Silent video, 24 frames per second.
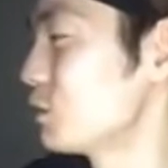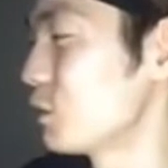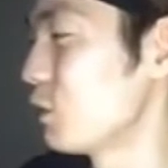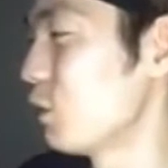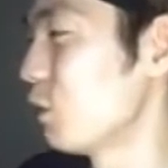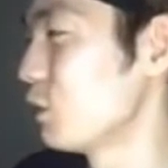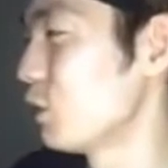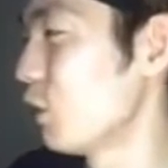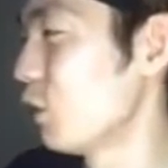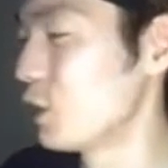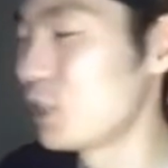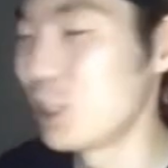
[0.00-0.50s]
어,
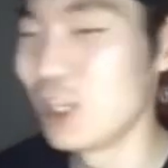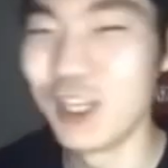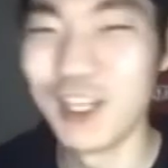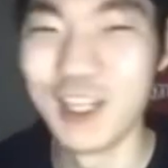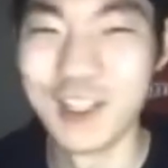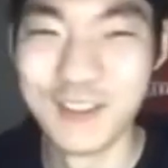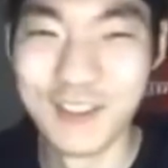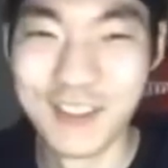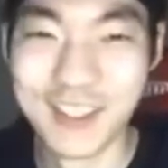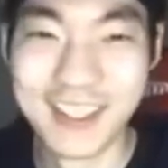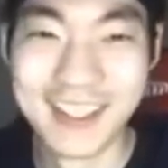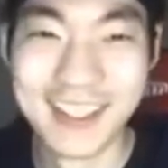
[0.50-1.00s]

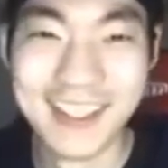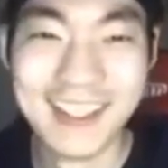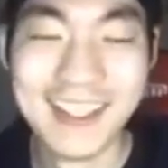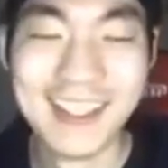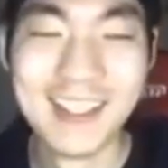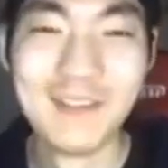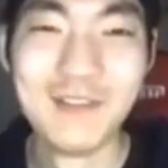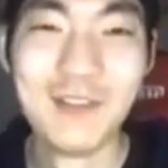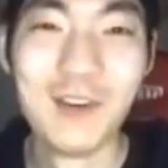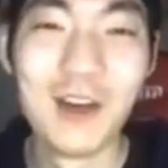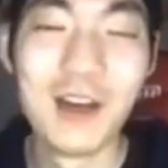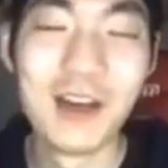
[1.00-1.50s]

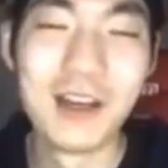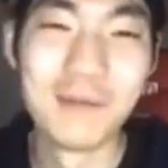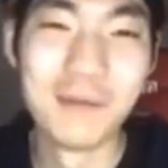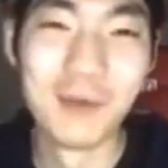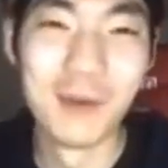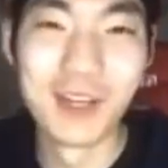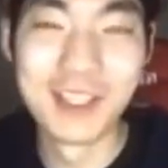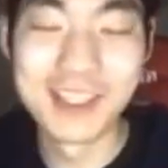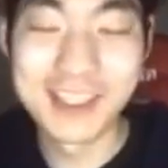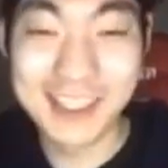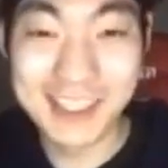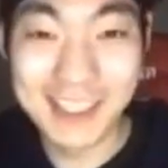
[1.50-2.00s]
어, 아, 아,
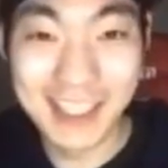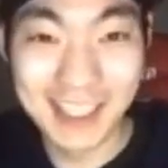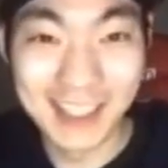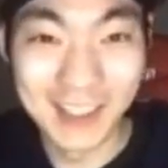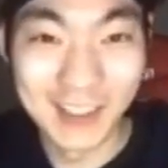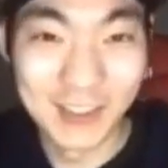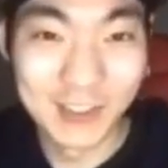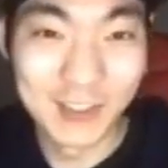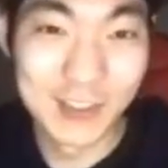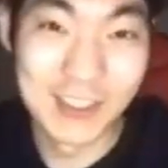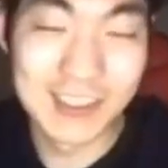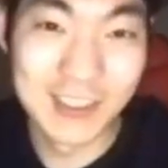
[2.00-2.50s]
뭐였지
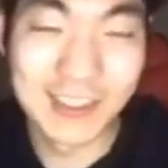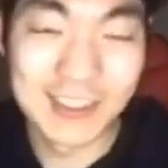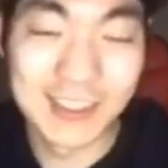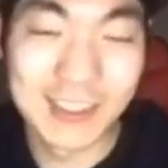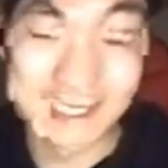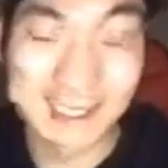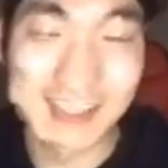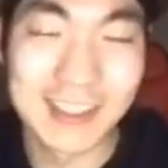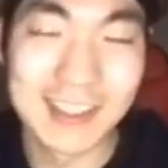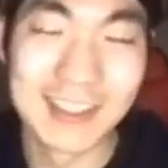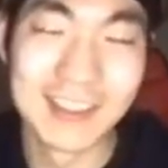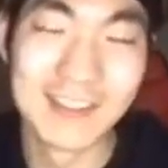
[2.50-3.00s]

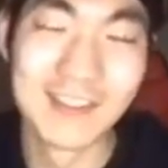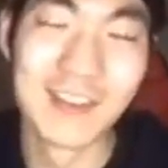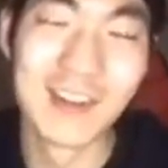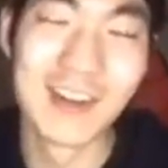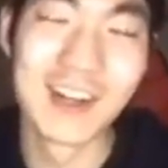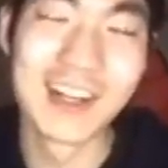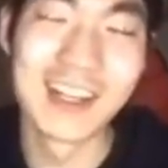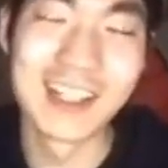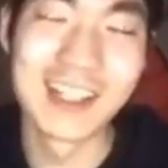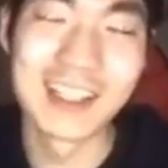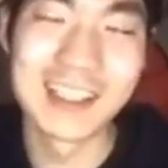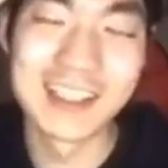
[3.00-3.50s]
아형그
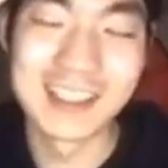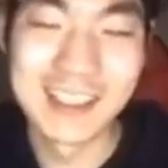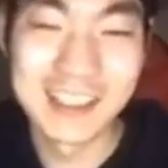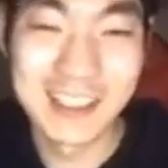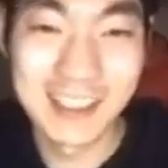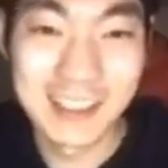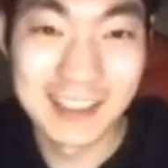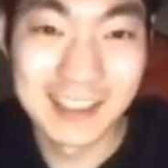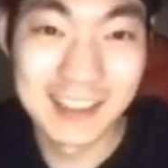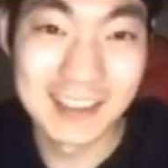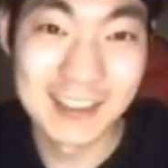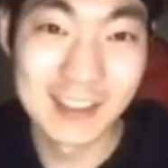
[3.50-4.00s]
뭐라 그랬지
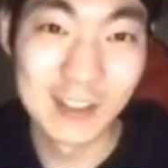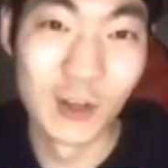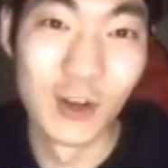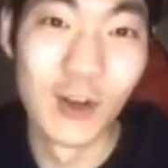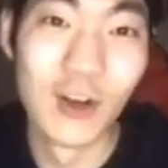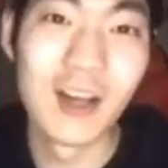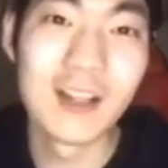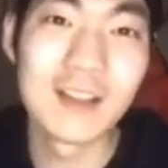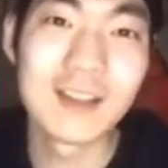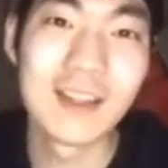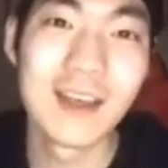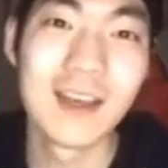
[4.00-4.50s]

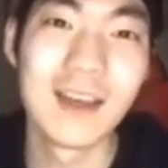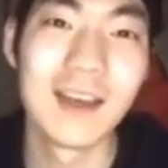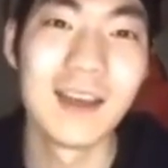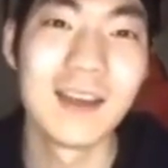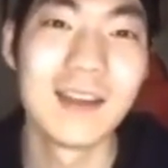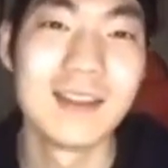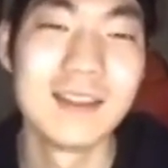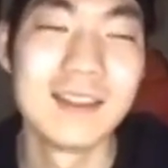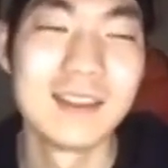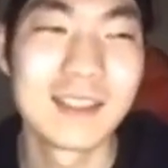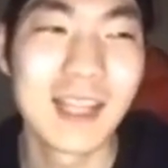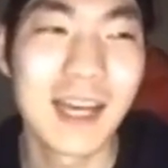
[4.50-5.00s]

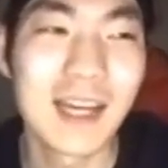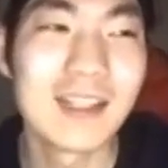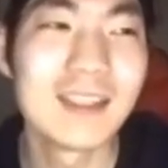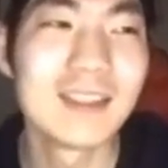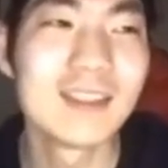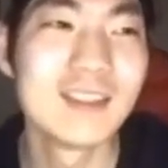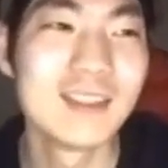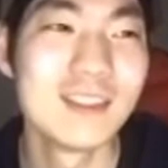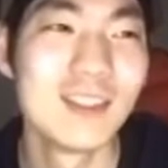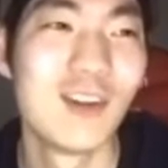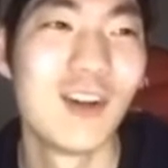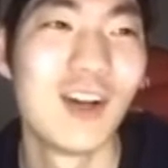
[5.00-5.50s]
저한테는
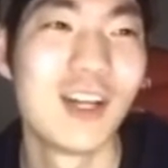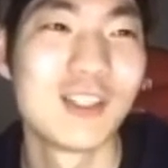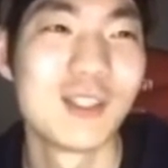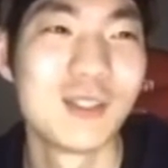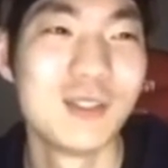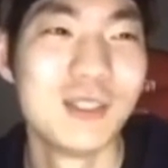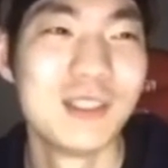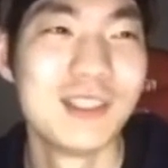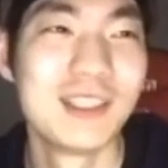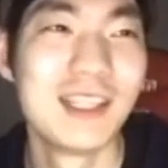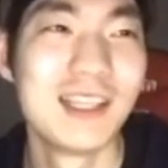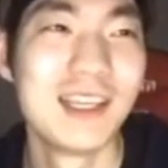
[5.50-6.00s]
다른 거
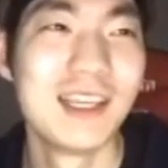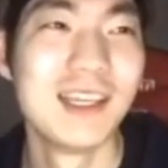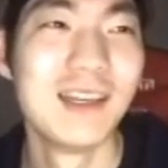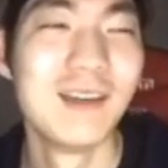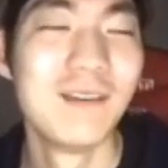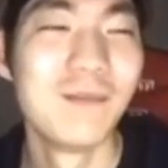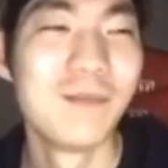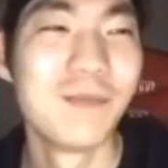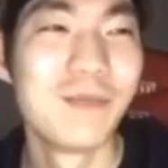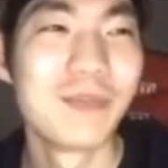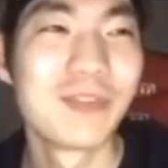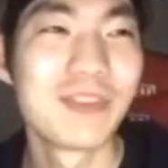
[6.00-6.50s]
하셨는데 어
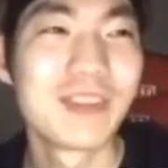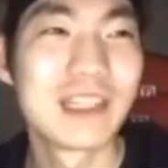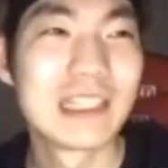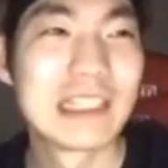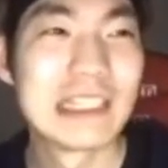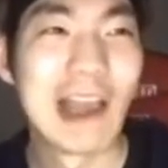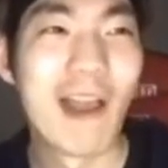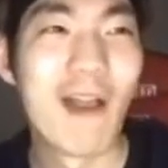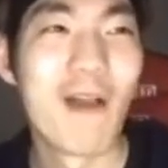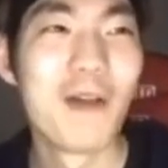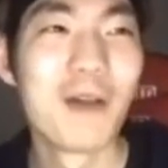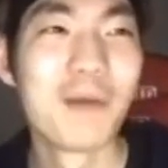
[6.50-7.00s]
여러 가지
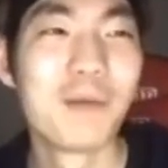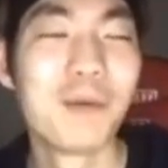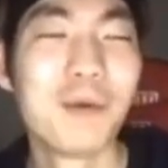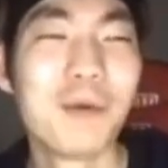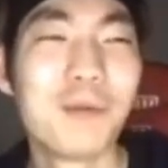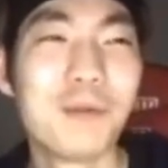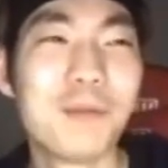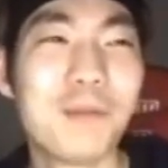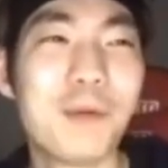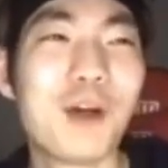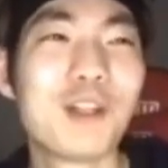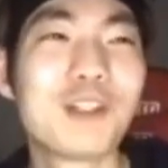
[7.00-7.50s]
있어
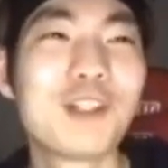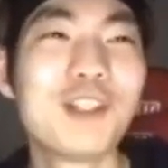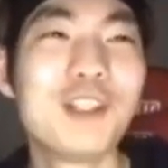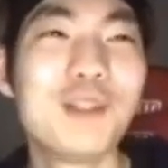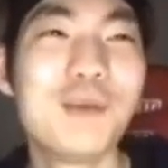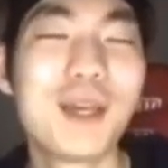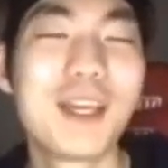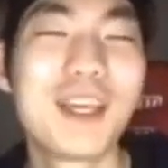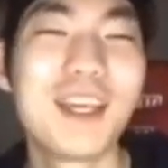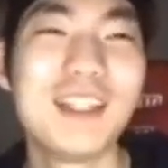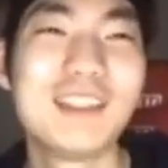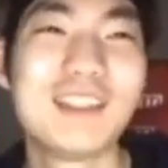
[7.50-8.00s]
뭐 버전이
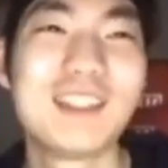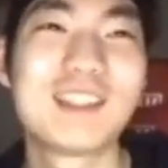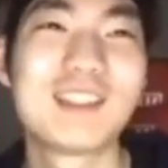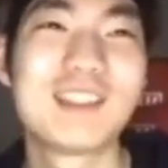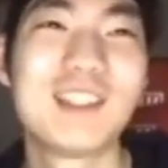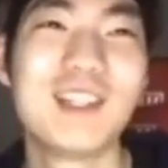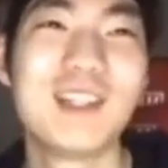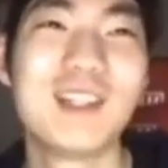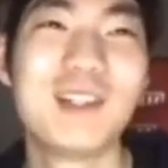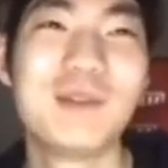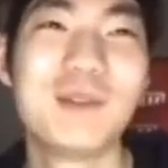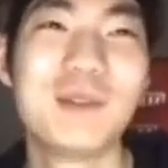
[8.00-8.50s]
몇 개
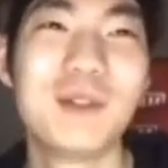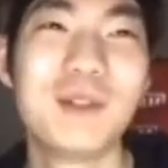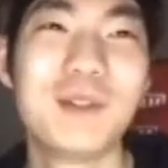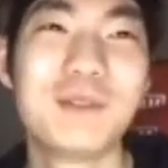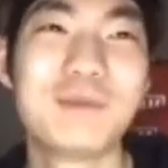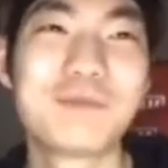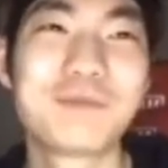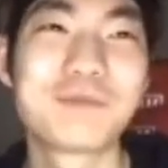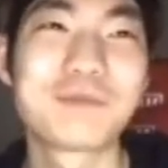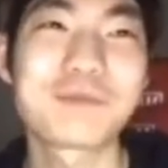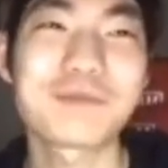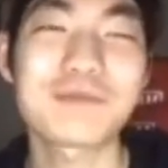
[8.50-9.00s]
있었어요 뭐뭐
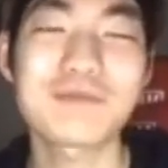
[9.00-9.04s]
